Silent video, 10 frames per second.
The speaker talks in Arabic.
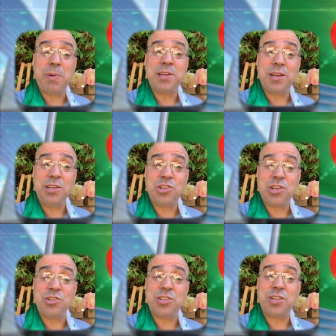ان يعيش
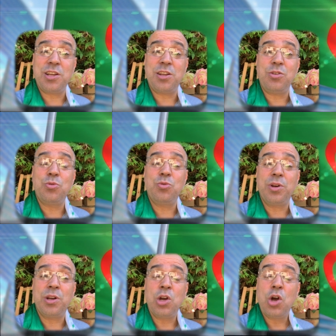
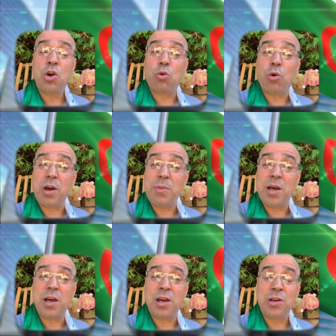الجزائريون
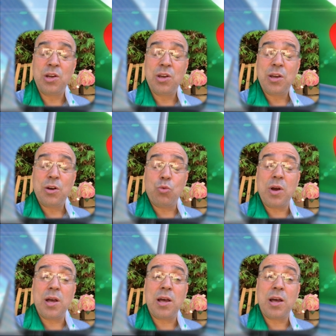كرماء
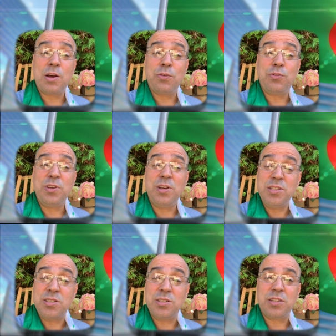وفي
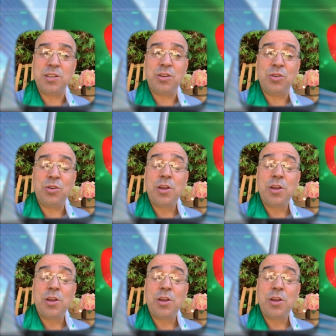عزه